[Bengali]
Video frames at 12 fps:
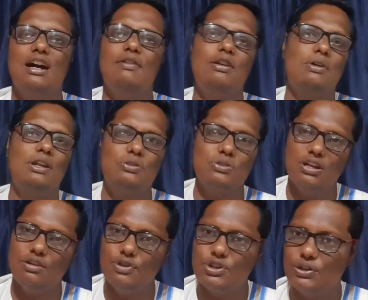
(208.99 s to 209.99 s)
আবারও আলোচনা
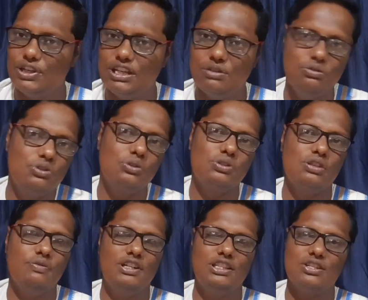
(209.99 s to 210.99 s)
হবে সঙ্গে থাকুন
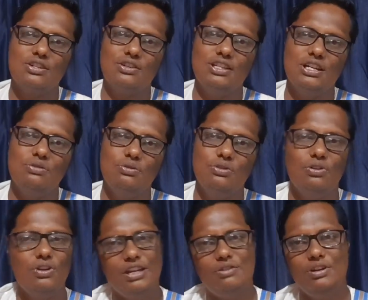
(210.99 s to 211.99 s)
স্বস্তি বার্তার সঙ্গে থাকুন
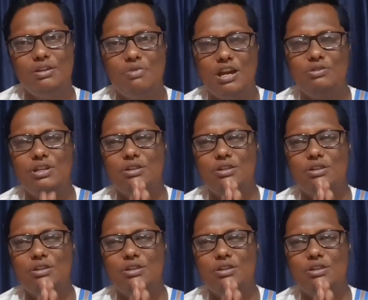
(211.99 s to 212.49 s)
অনেক অনেক ভালো